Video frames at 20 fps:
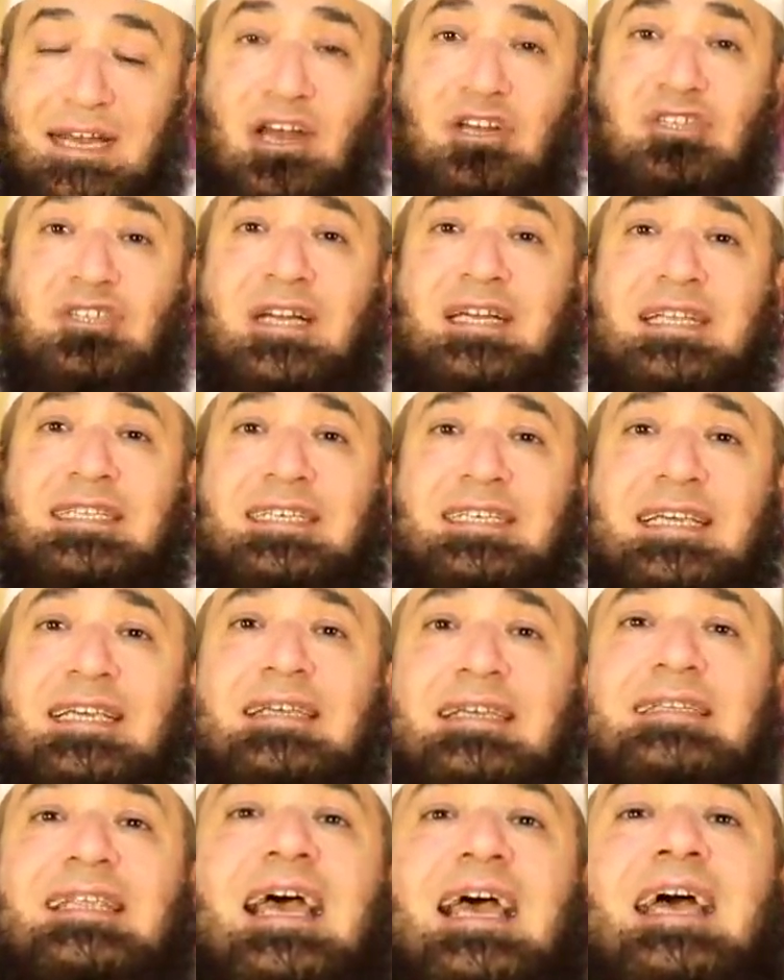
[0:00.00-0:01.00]
ال 10 جنيه دي
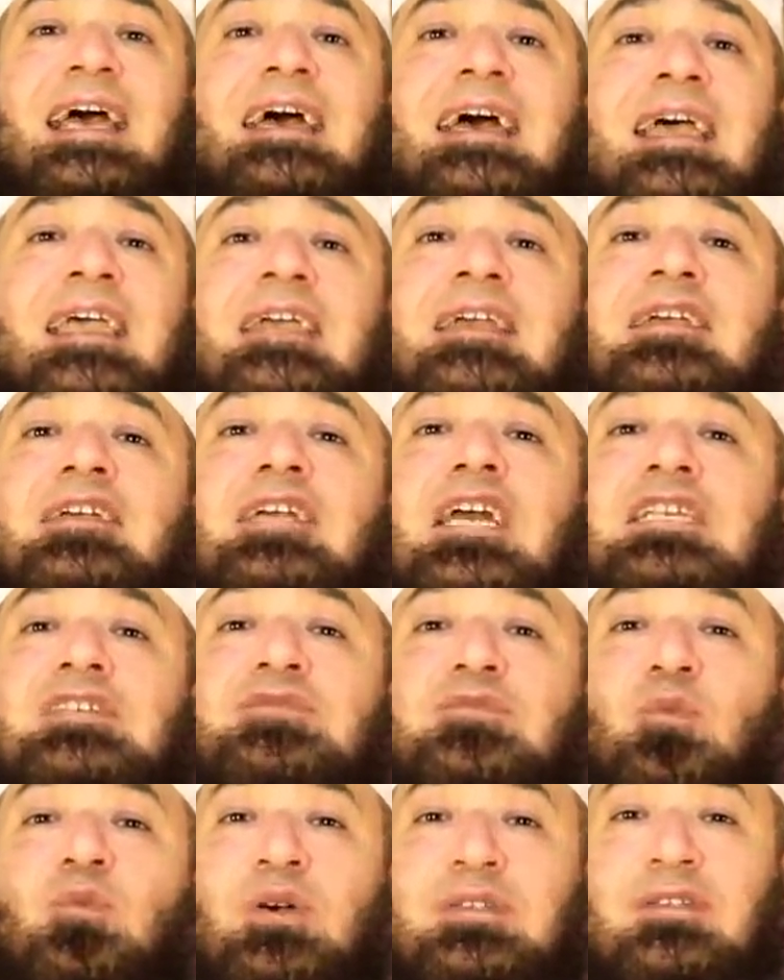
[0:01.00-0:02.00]
ايه ده اخر
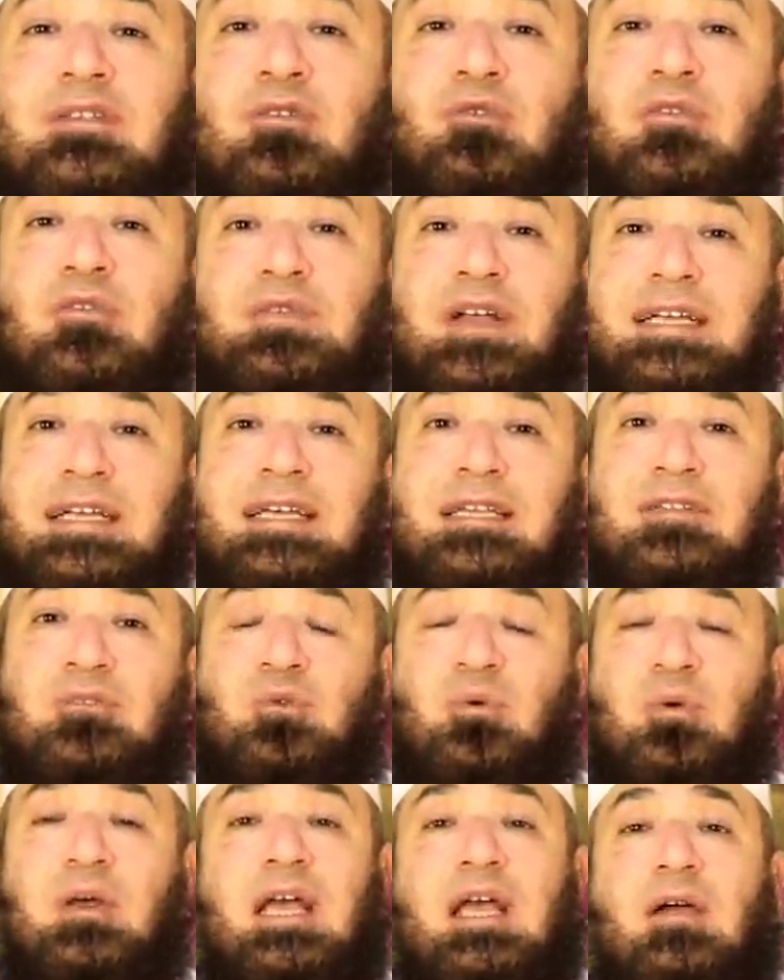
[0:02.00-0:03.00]
كشف وصل له في
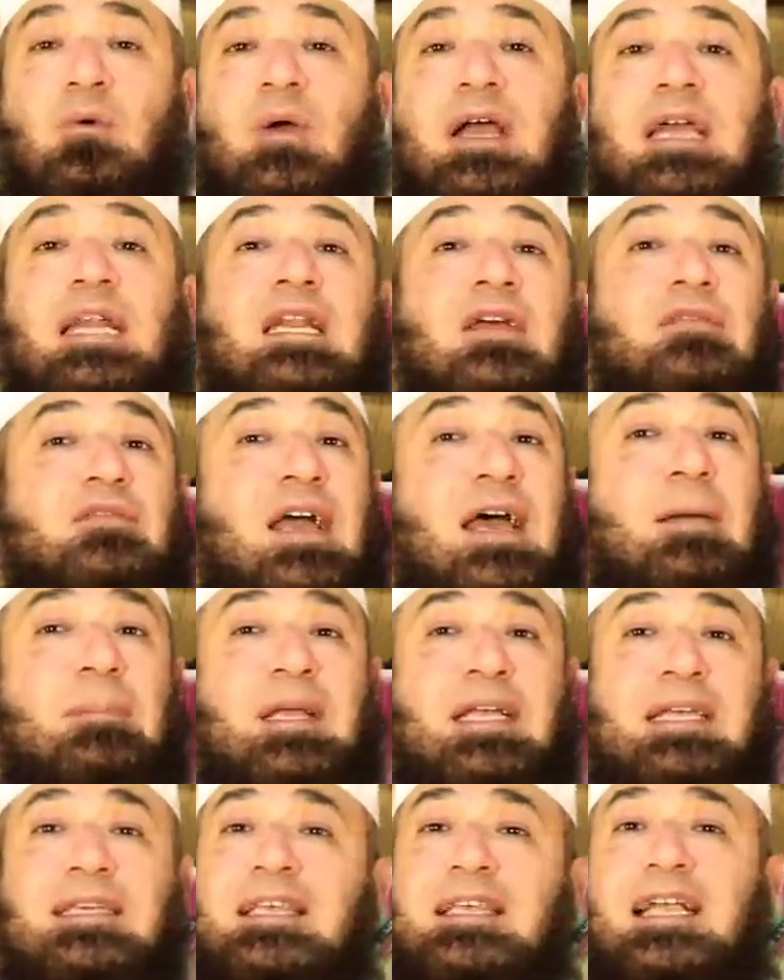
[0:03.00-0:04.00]
عيادته والا
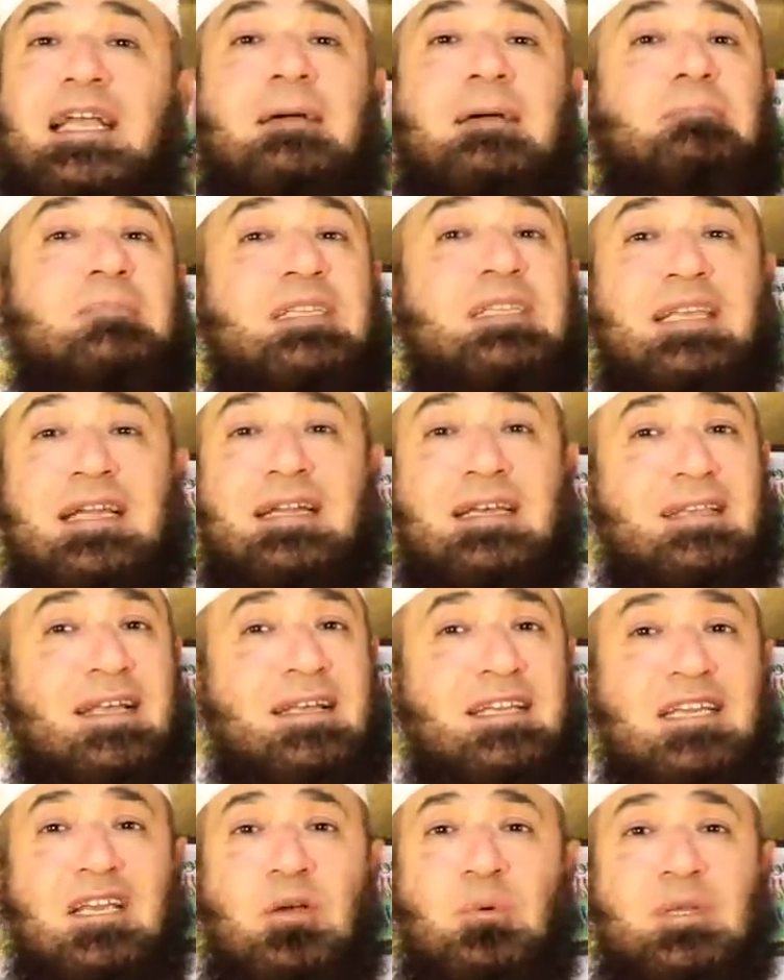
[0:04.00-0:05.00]
فقبل كده كان ب 3
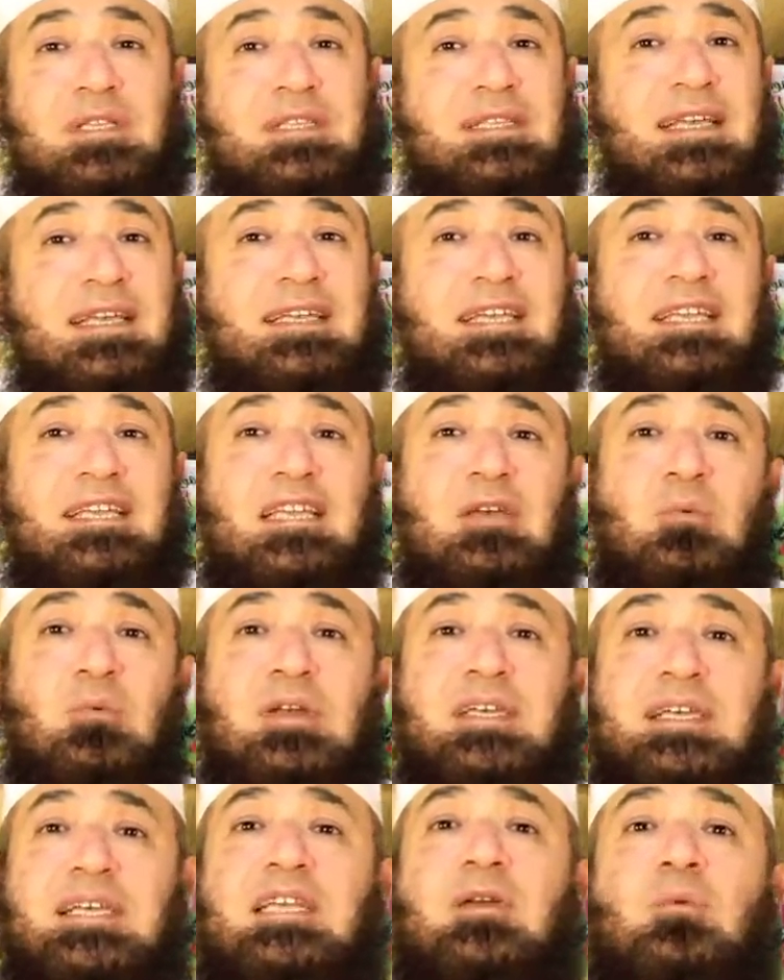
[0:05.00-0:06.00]
جنيه و2 جنيه
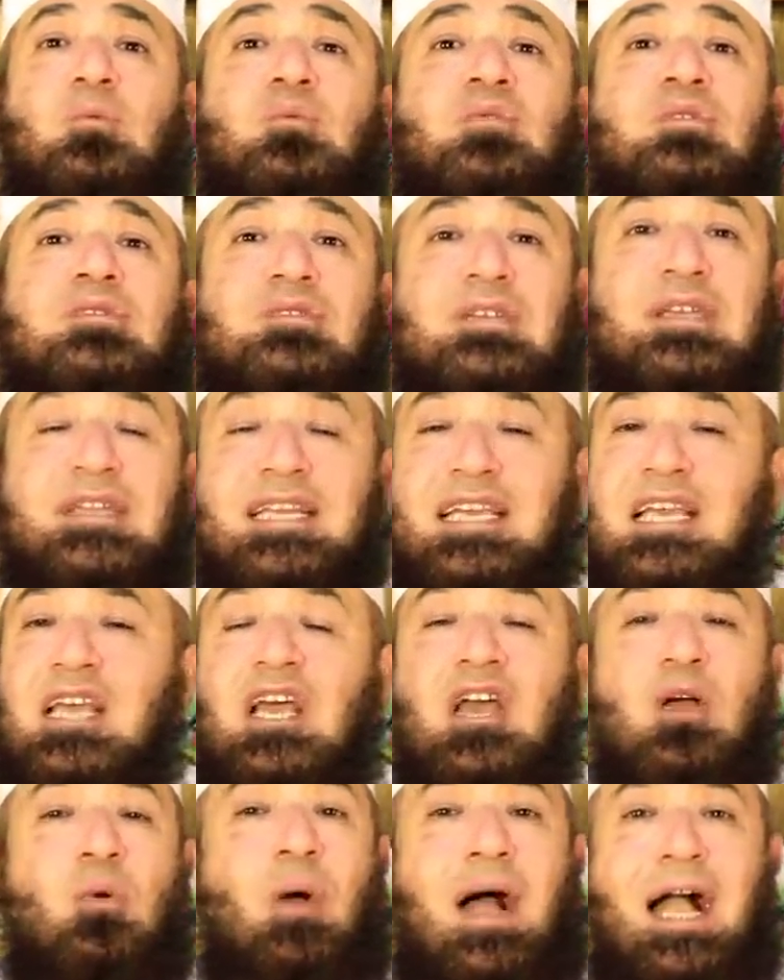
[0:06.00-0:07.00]
وجنيه ونص جنيه
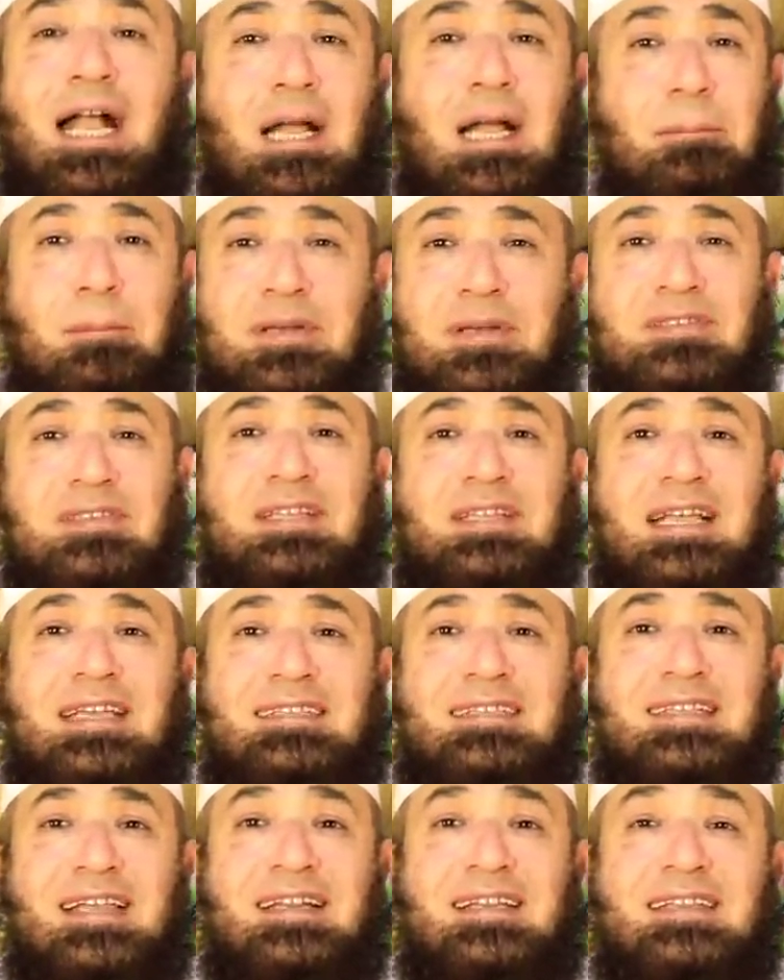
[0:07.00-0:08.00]
وحاجات بسيطه
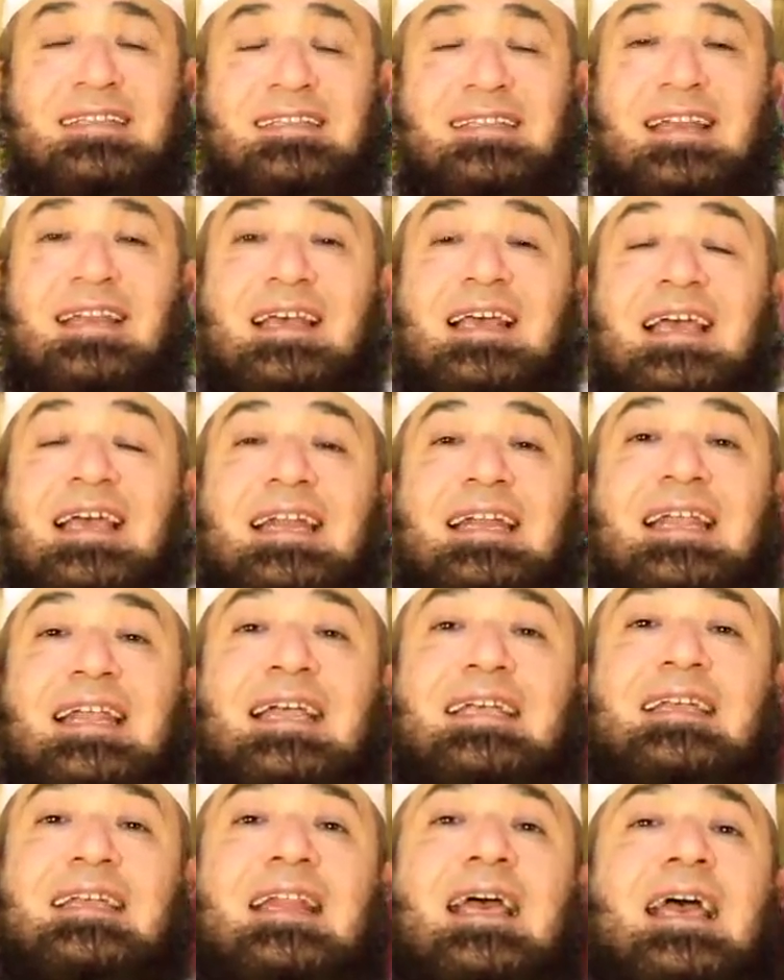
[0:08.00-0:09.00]
جدا جدا
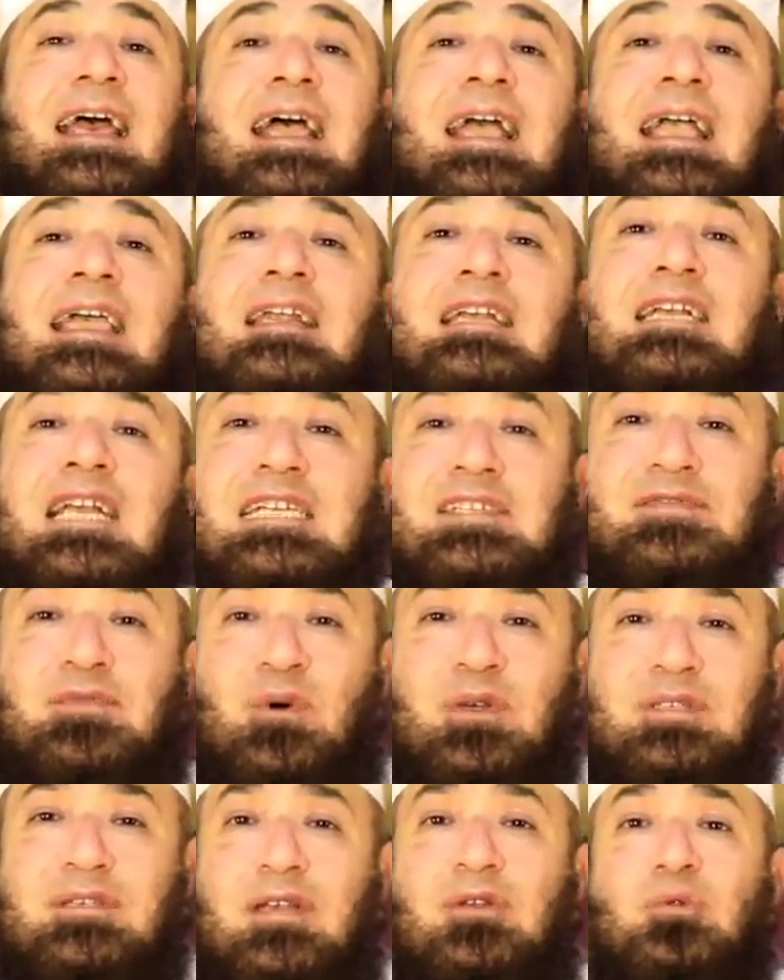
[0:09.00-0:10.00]
لكن اخر كشف
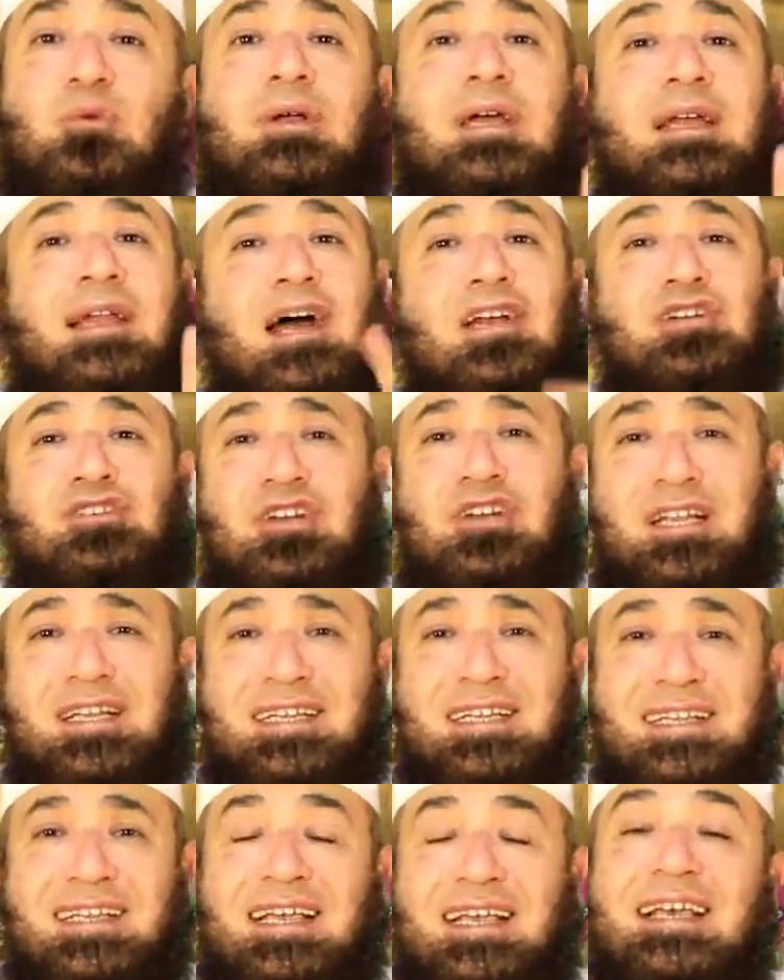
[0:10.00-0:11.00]
وصل له كان 10
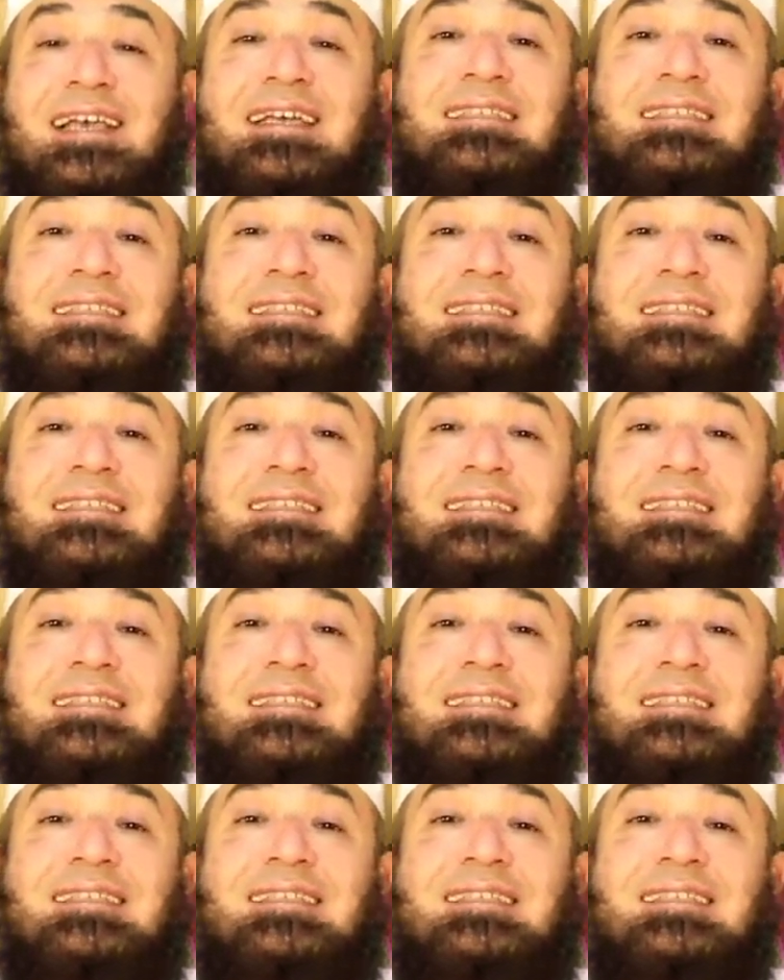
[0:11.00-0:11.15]
جنيه